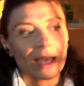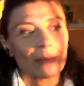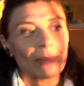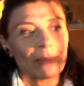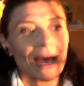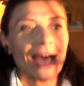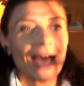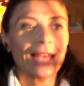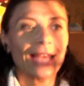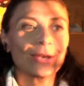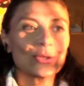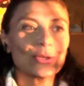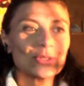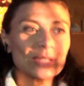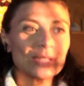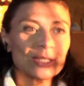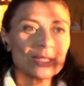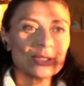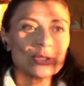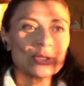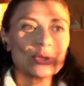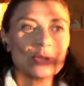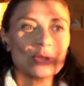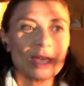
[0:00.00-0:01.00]
ma allo
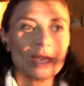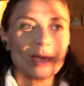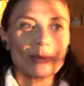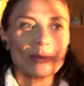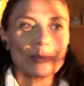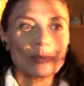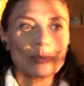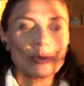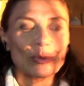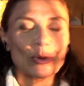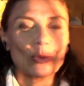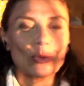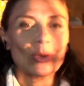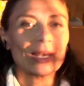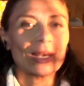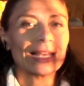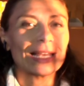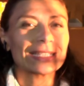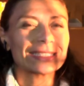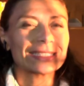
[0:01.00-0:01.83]
stesso tempo quella